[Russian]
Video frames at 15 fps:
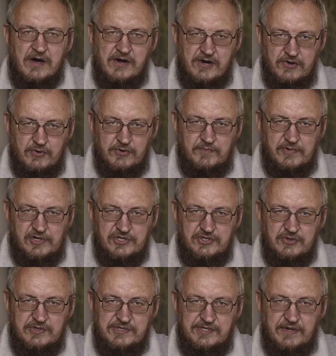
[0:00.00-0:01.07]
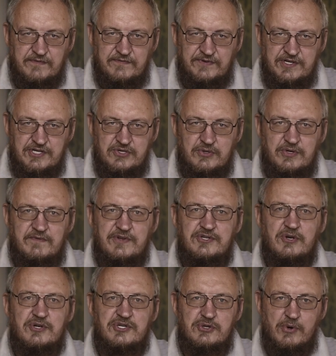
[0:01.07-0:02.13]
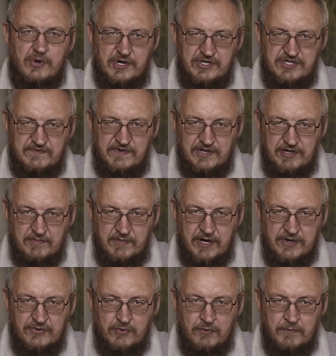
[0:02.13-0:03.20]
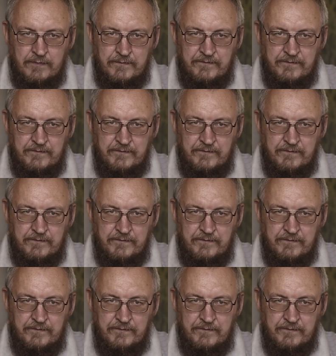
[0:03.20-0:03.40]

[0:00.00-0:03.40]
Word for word: Район был создан в 1949 году.